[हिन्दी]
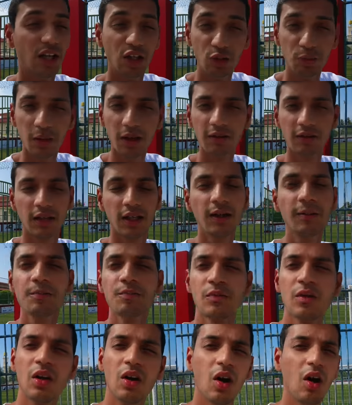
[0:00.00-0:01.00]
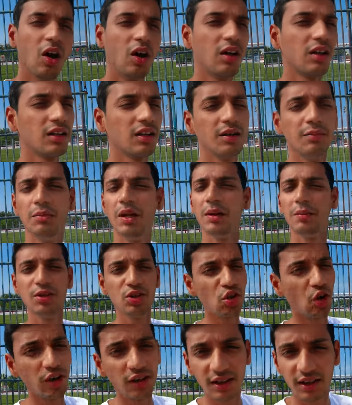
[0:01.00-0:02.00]
अनुभव था और मैं
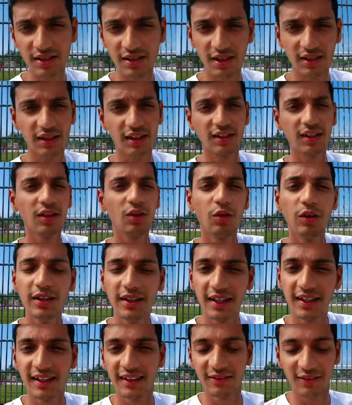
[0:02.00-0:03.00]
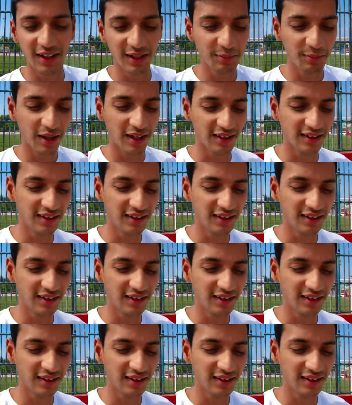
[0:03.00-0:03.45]
भी ज्वाइन कर सकता था कोई दिक्कत वाली